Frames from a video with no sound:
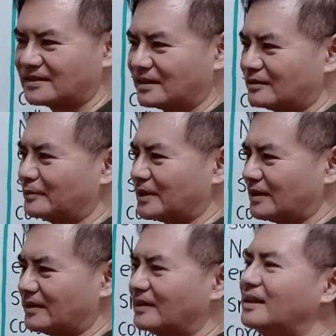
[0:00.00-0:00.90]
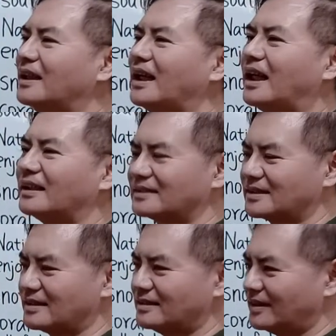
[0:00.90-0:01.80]
上次我们讲到啊这个
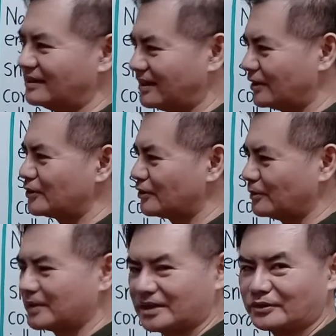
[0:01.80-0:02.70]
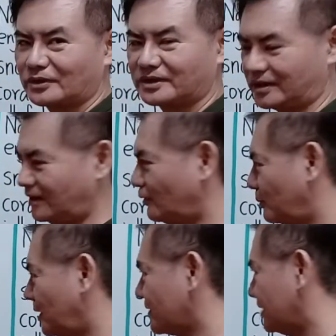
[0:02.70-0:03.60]
景点，也就是我们今天所要提到红
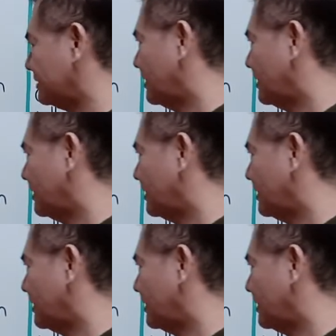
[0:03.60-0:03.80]
毛城，